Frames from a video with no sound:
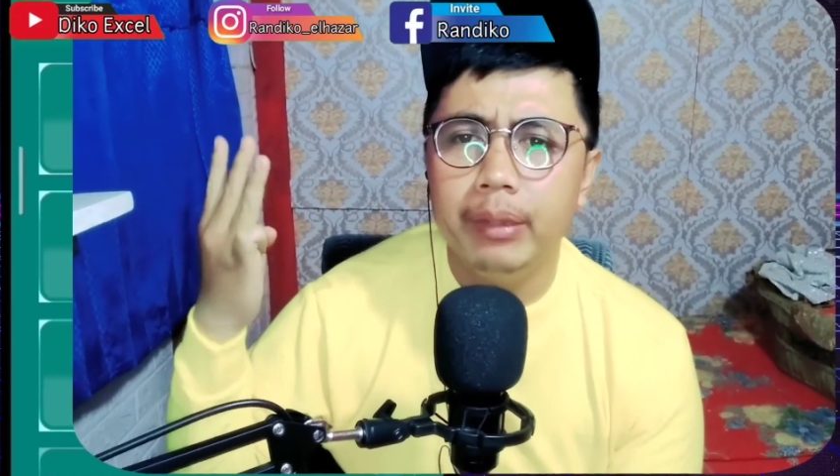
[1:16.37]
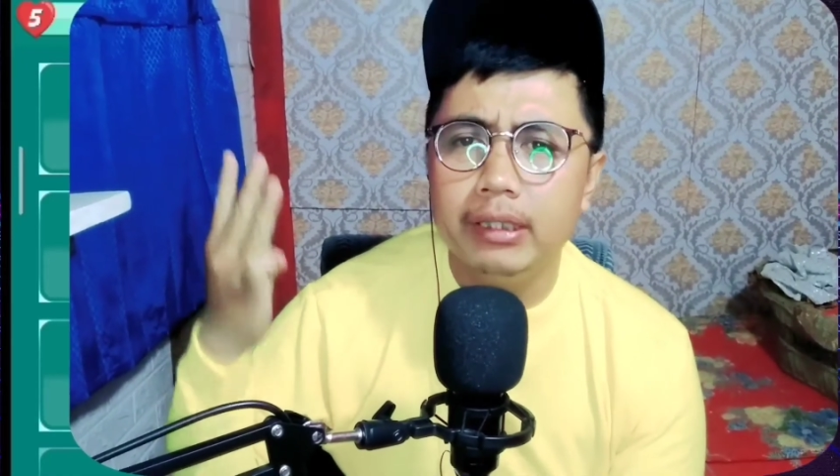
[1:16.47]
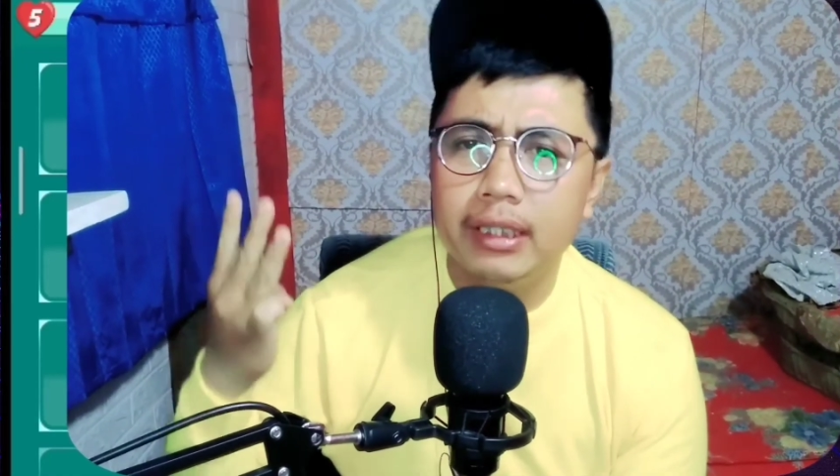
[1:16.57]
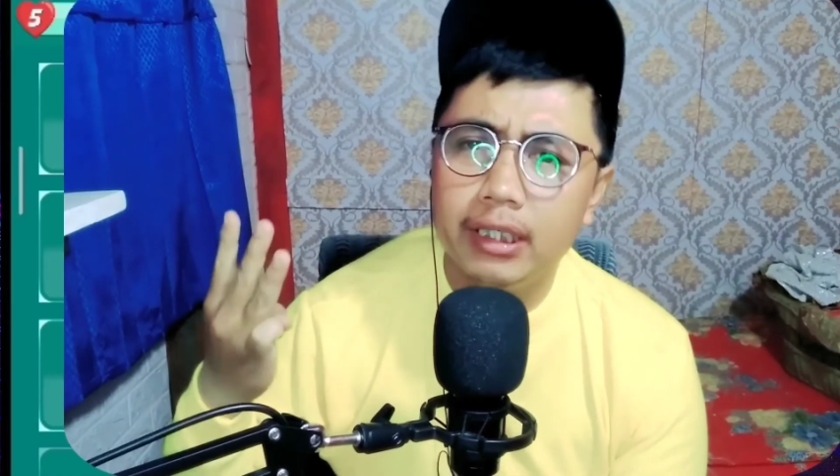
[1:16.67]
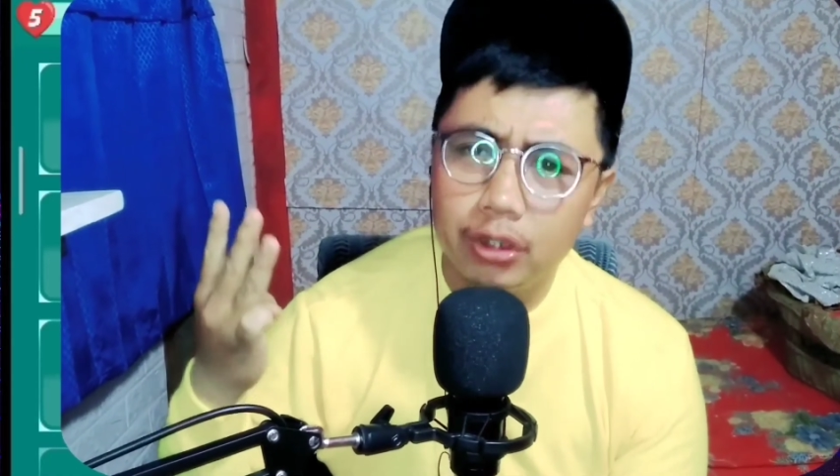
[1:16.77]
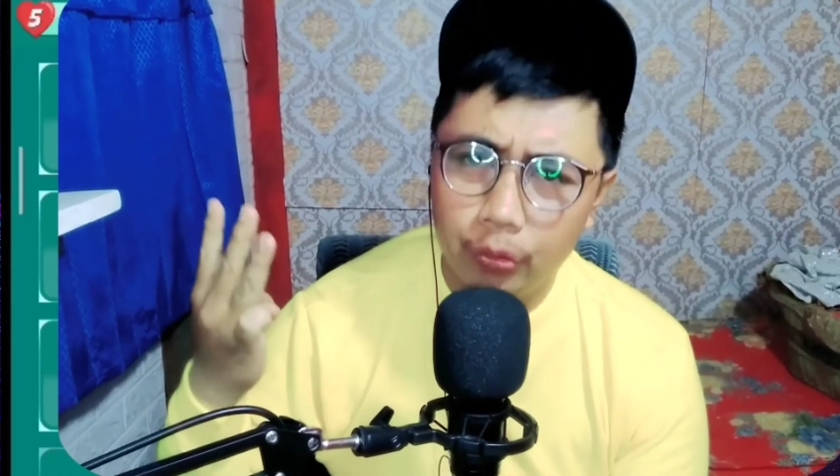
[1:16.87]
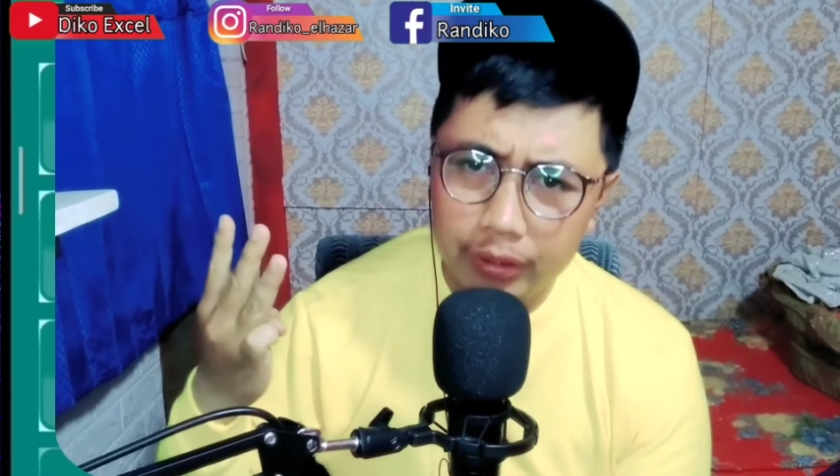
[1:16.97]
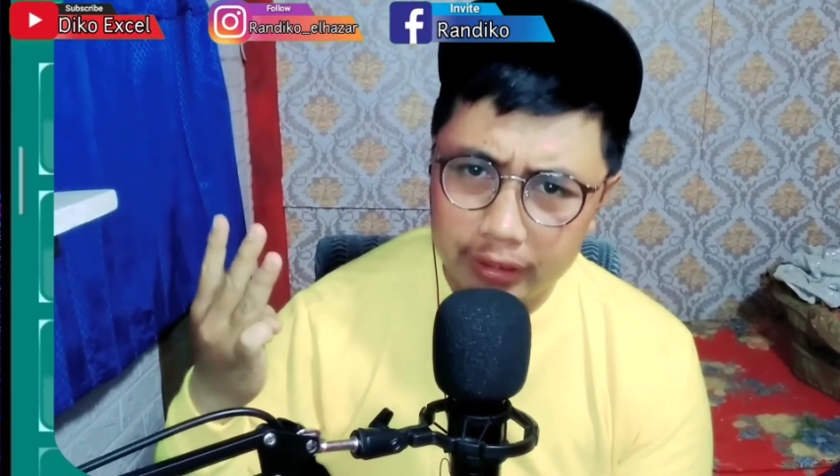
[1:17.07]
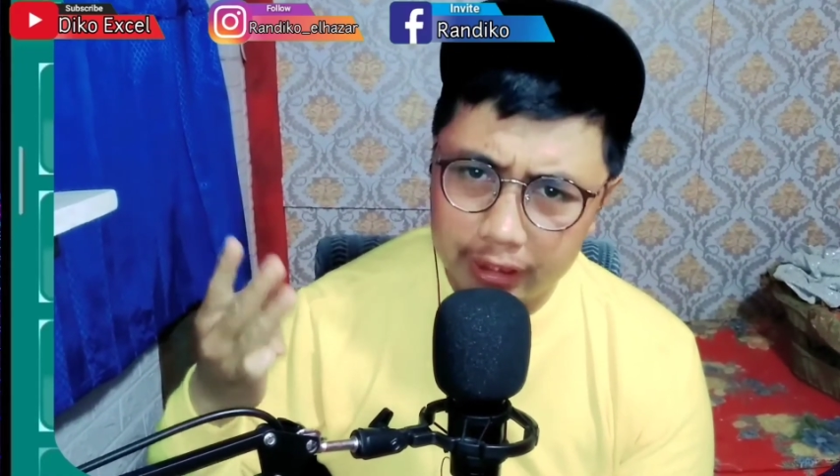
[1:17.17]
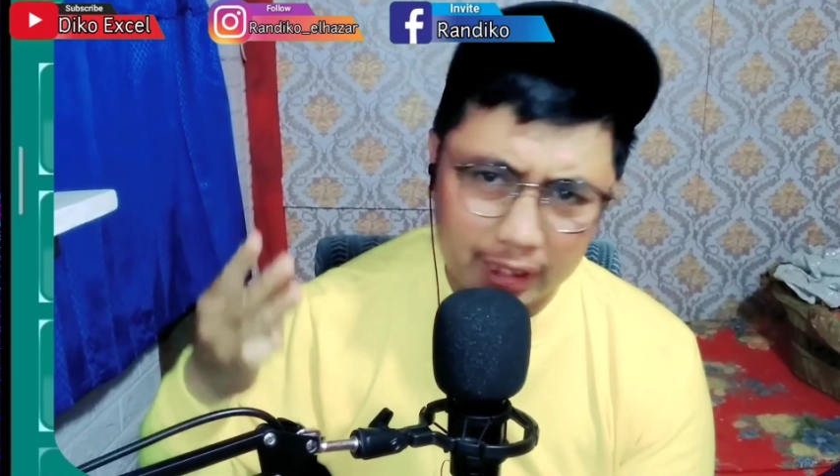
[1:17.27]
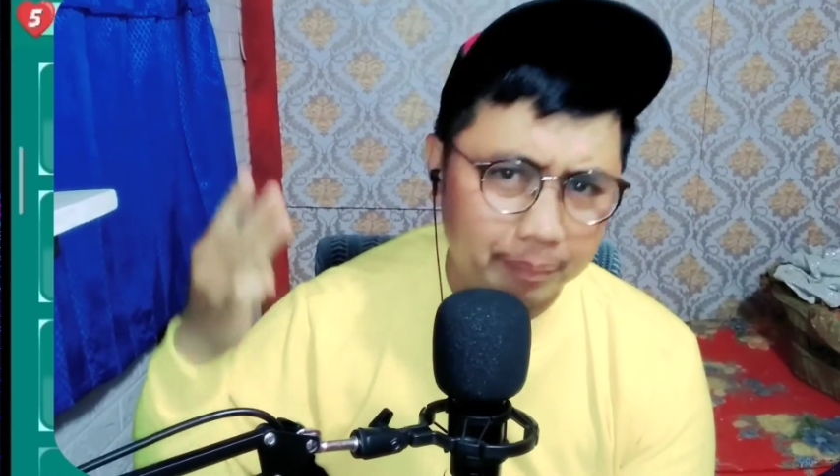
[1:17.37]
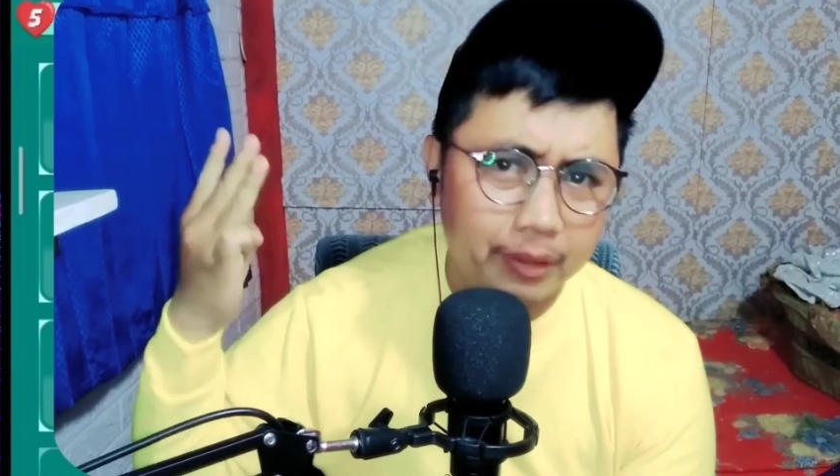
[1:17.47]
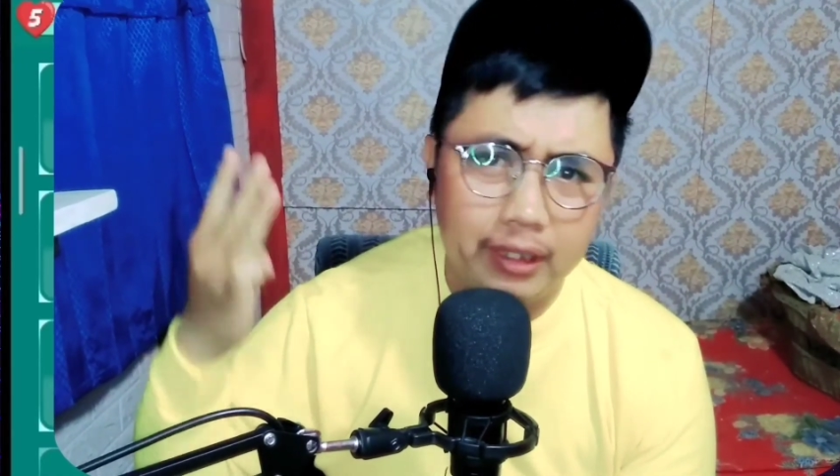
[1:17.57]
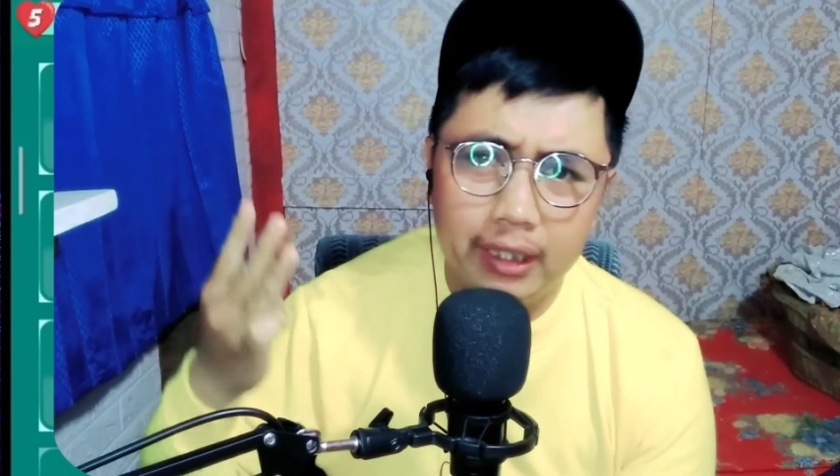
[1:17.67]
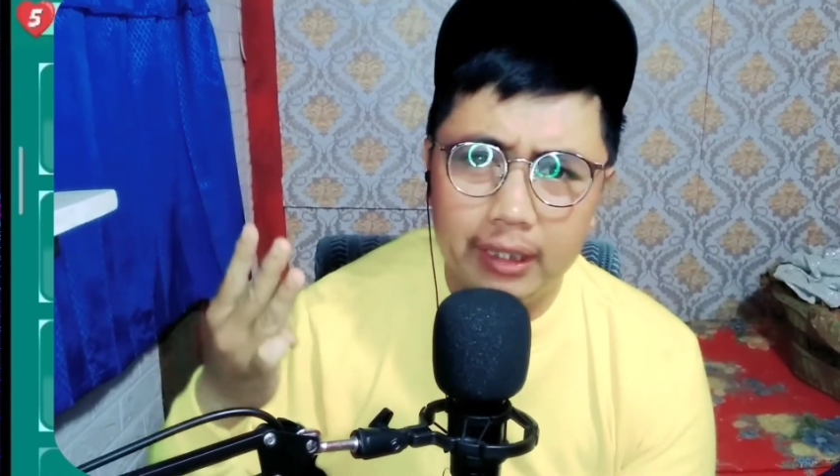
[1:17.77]
peasy squishy
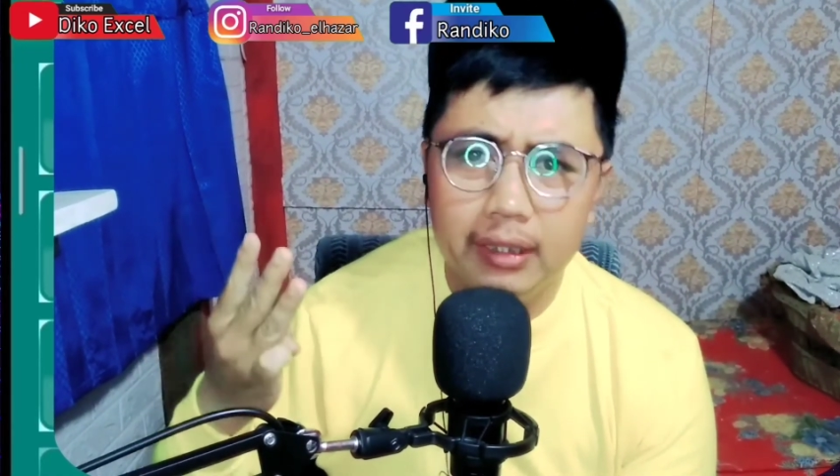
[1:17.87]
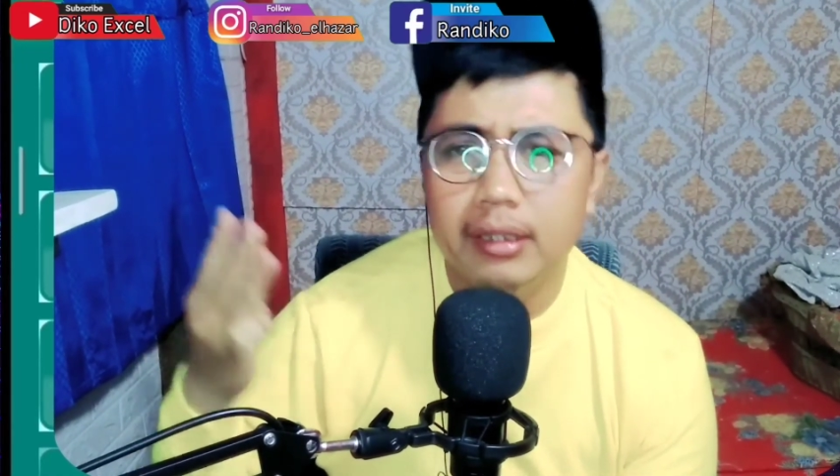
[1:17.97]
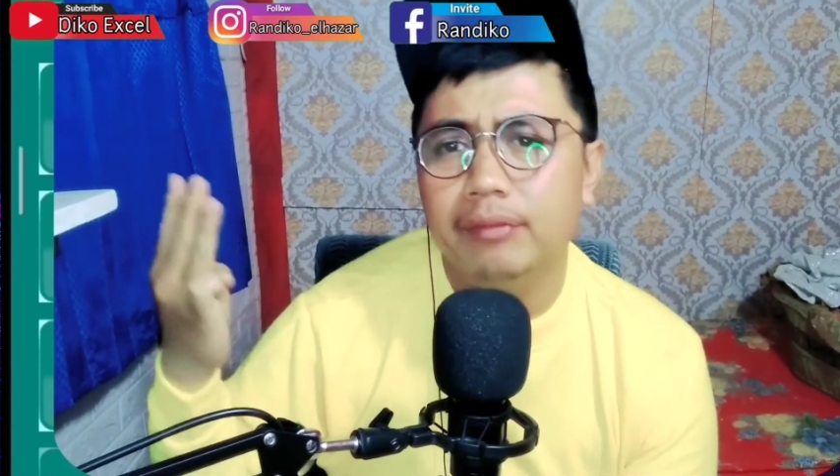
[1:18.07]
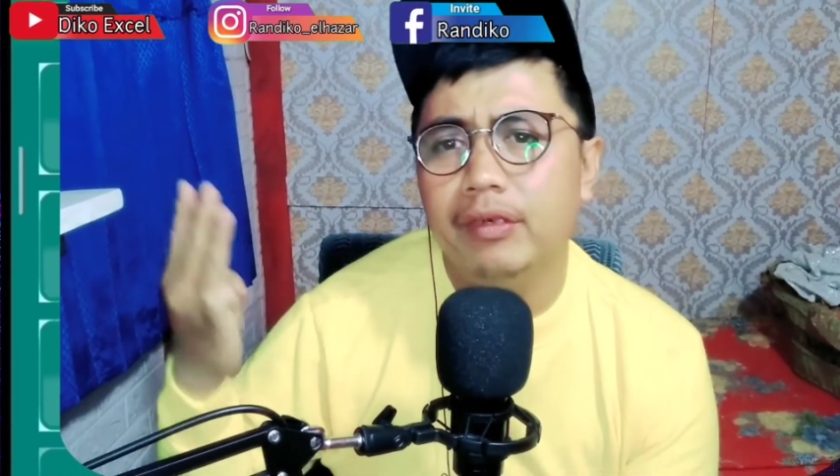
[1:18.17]
seperti